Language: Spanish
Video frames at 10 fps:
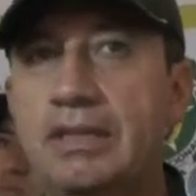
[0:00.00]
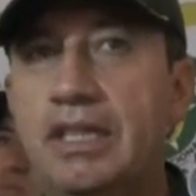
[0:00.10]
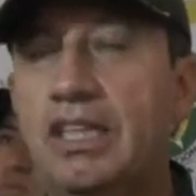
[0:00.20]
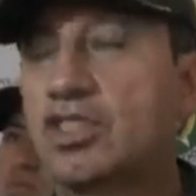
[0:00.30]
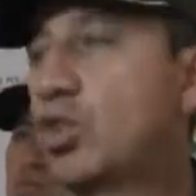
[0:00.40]

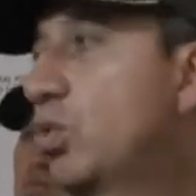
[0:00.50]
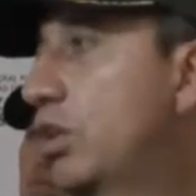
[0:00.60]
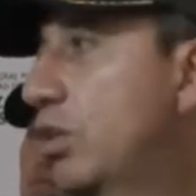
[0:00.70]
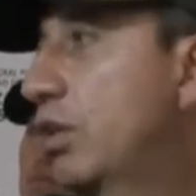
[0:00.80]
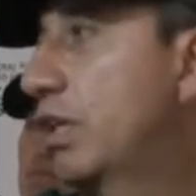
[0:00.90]
el
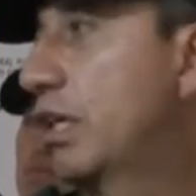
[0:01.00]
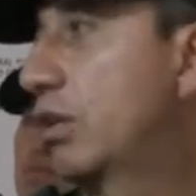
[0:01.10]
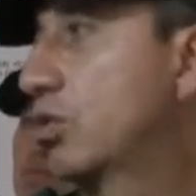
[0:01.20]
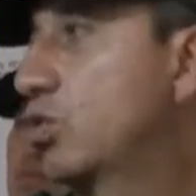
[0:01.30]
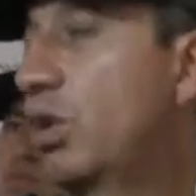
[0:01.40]
descuido de
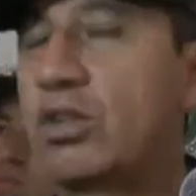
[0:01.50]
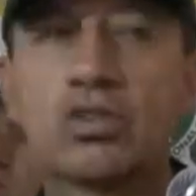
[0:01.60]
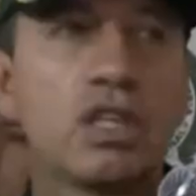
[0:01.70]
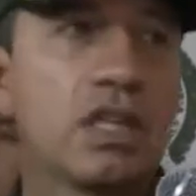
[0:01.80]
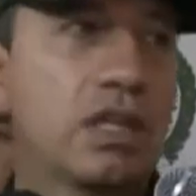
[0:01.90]
los
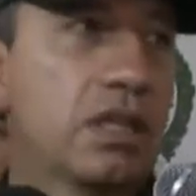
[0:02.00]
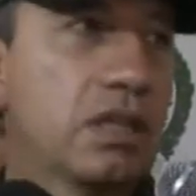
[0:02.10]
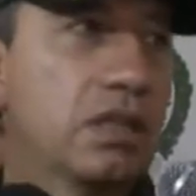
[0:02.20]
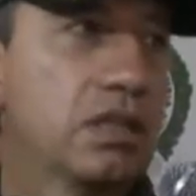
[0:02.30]
dueños de,